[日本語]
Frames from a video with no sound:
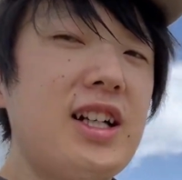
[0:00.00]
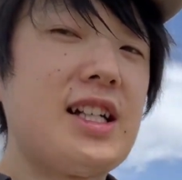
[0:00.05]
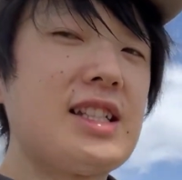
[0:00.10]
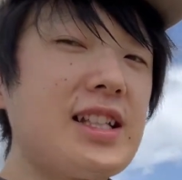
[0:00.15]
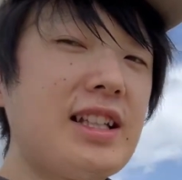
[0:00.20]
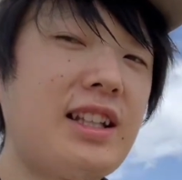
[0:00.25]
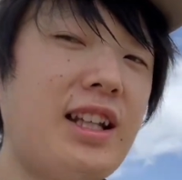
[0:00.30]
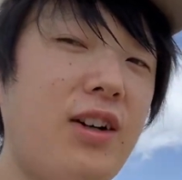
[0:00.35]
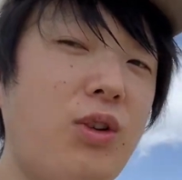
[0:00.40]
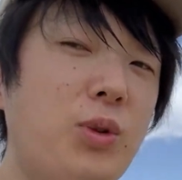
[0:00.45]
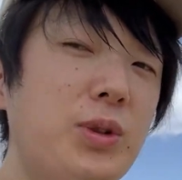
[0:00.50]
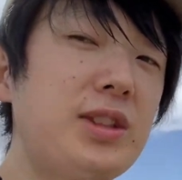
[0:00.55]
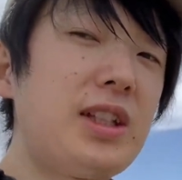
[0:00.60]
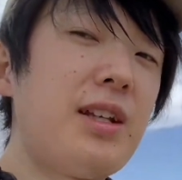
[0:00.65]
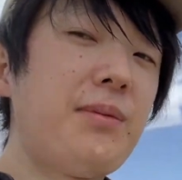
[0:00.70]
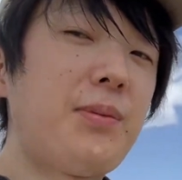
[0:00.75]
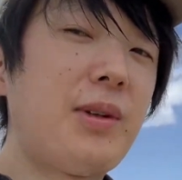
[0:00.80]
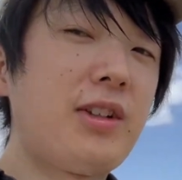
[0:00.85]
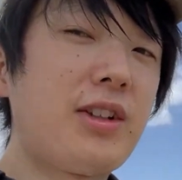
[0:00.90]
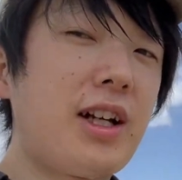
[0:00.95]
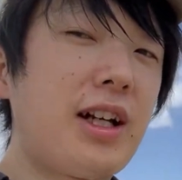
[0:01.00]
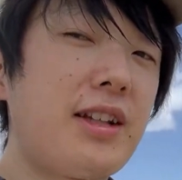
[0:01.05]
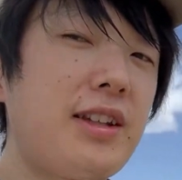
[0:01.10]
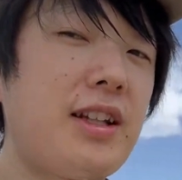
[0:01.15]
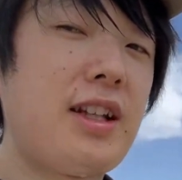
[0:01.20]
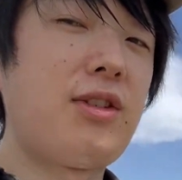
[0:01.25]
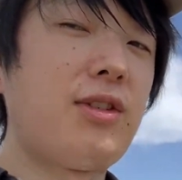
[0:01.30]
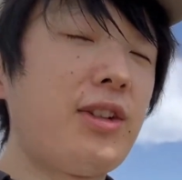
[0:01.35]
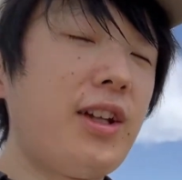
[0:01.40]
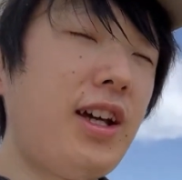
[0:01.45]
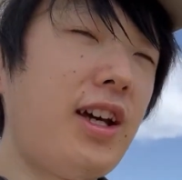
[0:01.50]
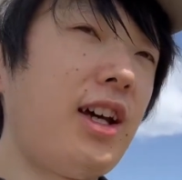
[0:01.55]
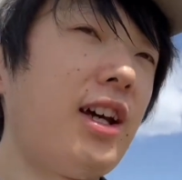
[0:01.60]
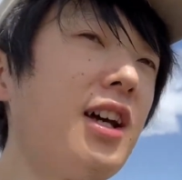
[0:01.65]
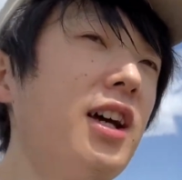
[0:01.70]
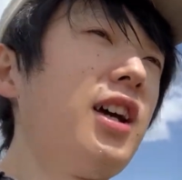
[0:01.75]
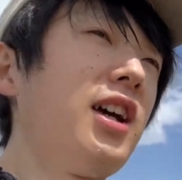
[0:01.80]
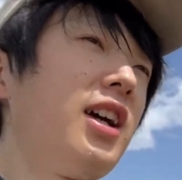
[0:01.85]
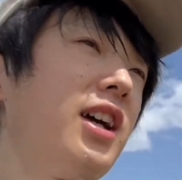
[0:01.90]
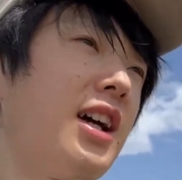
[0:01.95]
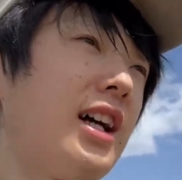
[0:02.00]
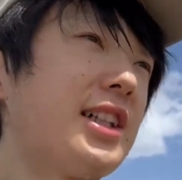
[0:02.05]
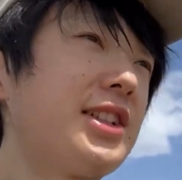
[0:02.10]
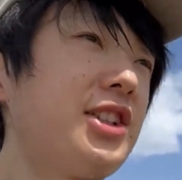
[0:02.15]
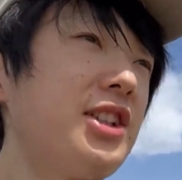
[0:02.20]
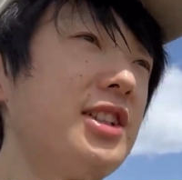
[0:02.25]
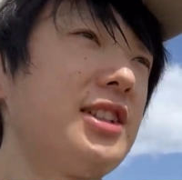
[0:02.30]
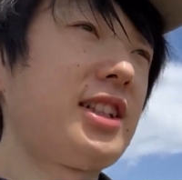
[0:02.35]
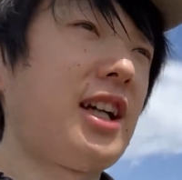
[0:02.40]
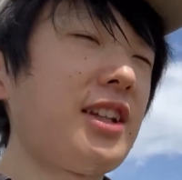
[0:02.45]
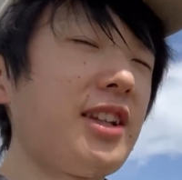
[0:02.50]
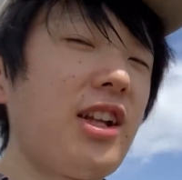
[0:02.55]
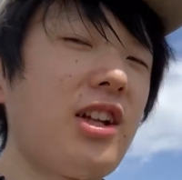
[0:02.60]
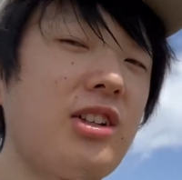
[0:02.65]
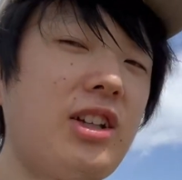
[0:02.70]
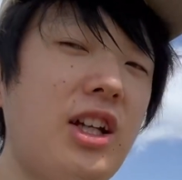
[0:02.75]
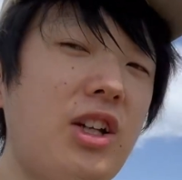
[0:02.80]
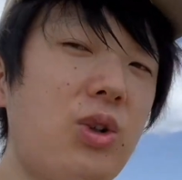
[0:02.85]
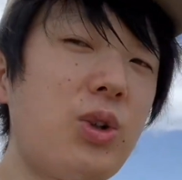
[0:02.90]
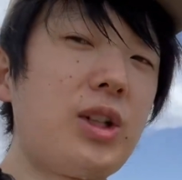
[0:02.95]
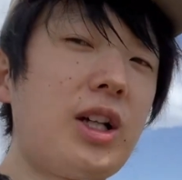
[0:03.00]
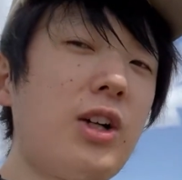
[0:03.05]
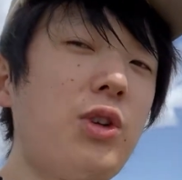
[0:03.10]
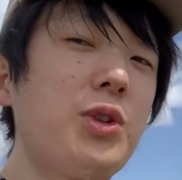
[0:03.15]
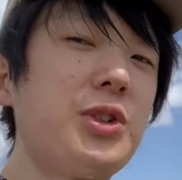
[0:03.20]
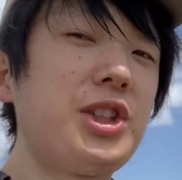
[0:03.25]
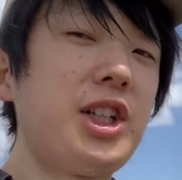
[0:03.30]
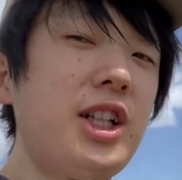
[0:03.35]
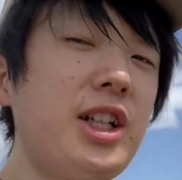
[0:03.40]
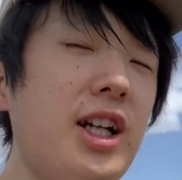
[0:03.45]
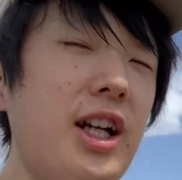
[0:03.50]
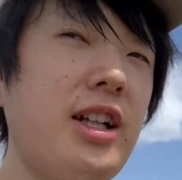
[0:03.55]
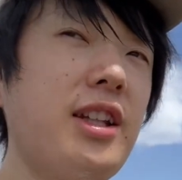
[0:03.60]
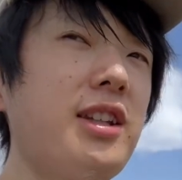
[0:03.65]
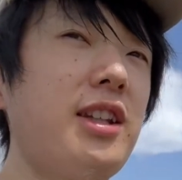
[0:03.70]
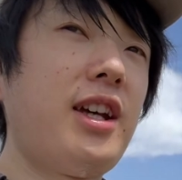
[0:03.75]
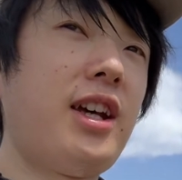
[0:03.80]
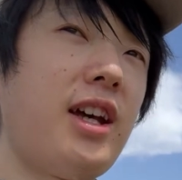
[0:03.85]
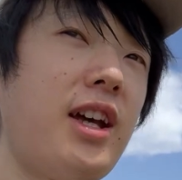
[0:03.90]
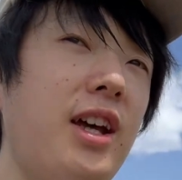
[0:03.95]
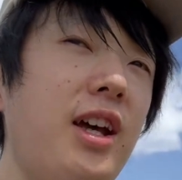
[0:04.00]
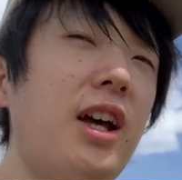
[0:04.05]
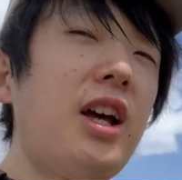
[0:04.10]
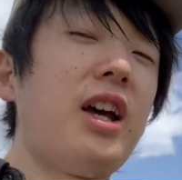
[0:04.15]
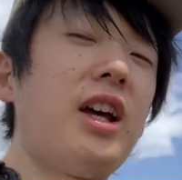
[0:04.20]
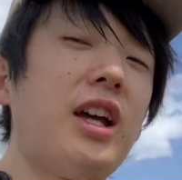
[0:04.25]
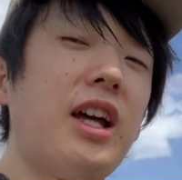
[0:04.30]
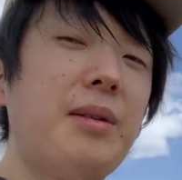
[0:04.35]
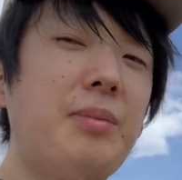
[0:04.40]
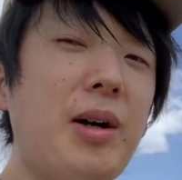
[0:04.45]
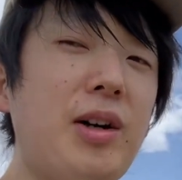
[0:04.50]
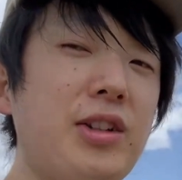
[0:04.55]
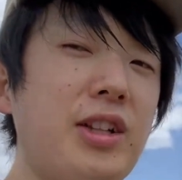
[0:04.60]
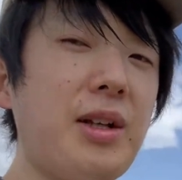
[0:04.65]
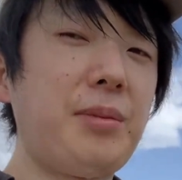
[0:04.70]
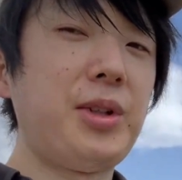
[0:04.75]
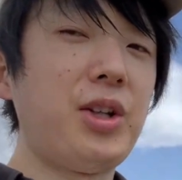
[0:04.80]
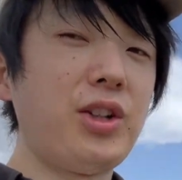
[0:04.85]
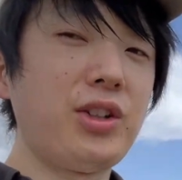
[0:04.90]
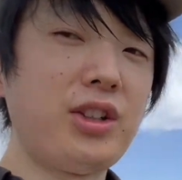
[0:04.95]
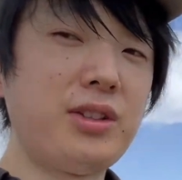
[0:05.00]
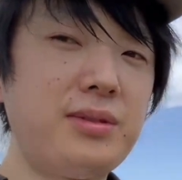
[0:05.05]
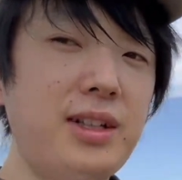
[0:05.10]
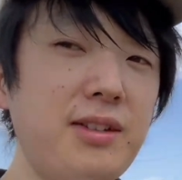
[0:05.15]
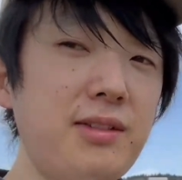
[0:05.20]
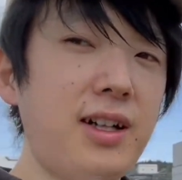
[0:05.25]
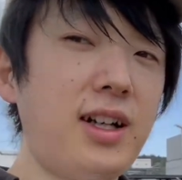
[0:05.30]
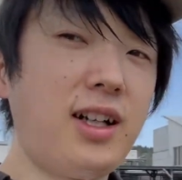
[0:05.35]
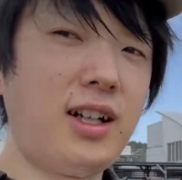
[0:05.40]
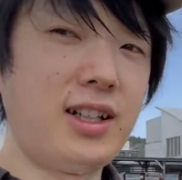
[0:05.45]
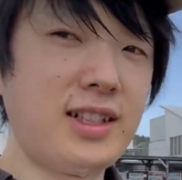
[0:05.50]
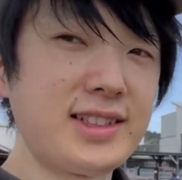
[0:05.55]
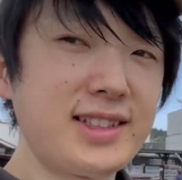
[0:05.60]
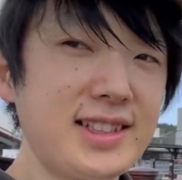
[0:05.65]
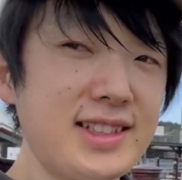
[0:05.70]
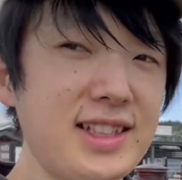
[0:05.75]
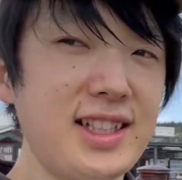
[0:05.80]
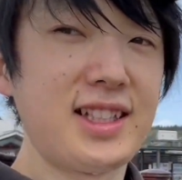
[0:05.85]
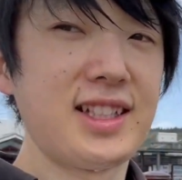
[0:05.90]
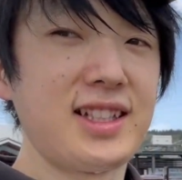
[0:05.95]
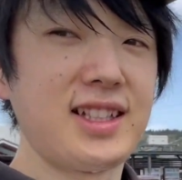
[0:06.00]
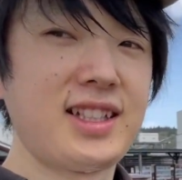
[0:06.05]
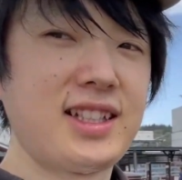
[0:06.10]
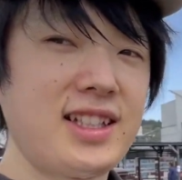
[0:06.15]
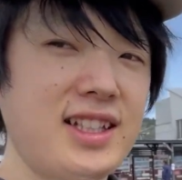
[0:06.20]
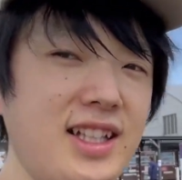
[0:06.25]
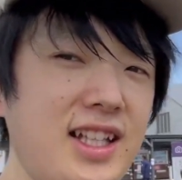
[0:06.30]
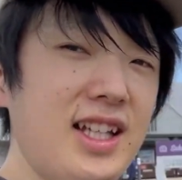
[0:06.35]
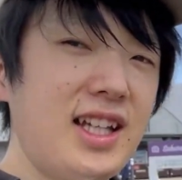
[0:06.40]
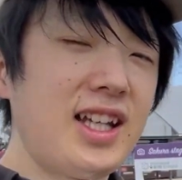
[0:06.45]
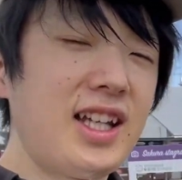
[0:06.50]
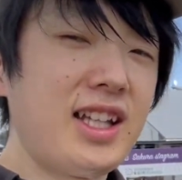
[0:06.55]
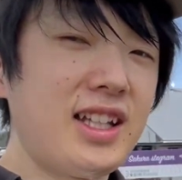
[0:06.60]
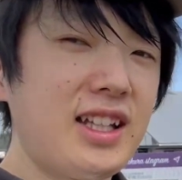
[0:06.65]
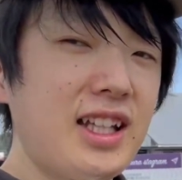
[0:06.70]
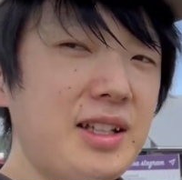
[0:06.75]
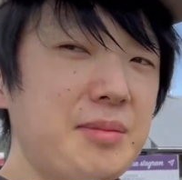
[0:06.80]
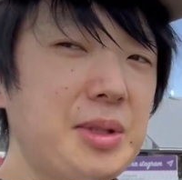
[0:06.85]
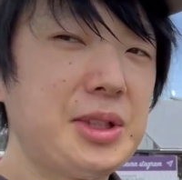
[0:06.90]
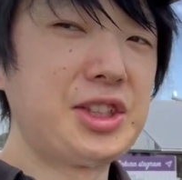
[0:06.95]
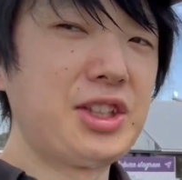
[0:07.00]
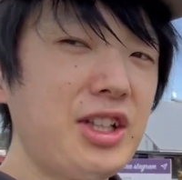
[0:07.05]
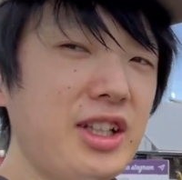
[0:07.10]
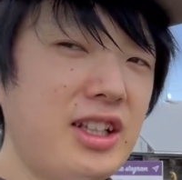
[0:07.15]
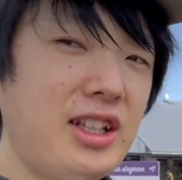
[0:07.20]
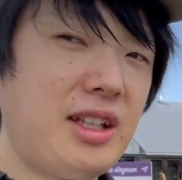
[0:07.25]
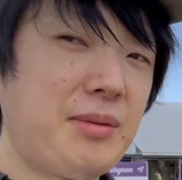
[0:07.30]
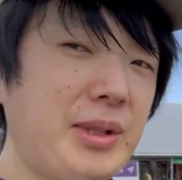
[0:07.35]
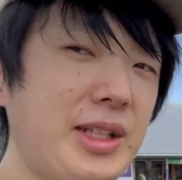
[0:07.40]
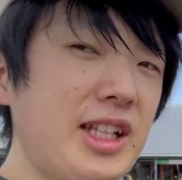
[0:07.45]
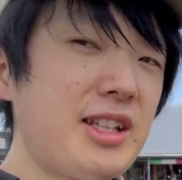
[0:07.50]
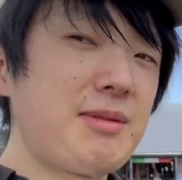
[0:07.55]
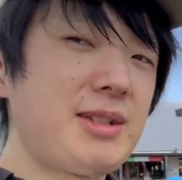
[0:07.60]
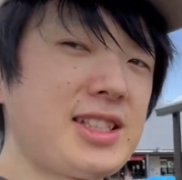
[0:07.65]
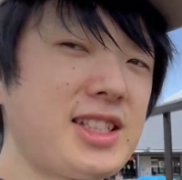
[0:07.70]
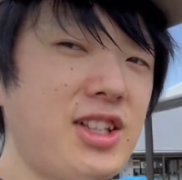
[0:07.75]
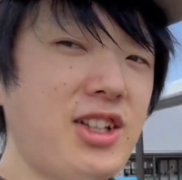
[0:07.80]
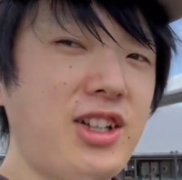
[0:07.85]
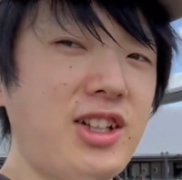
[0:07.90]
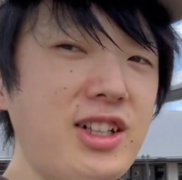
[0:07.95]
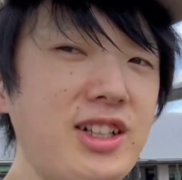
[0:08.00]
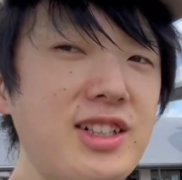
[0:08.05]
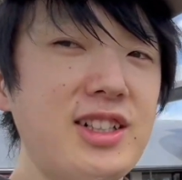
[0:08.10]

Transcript: えさて温泉パンを買ったので足湯使ったのでこれからお家に帰って、えパンを食べようと思いますいや道の駅ねまた来ますよ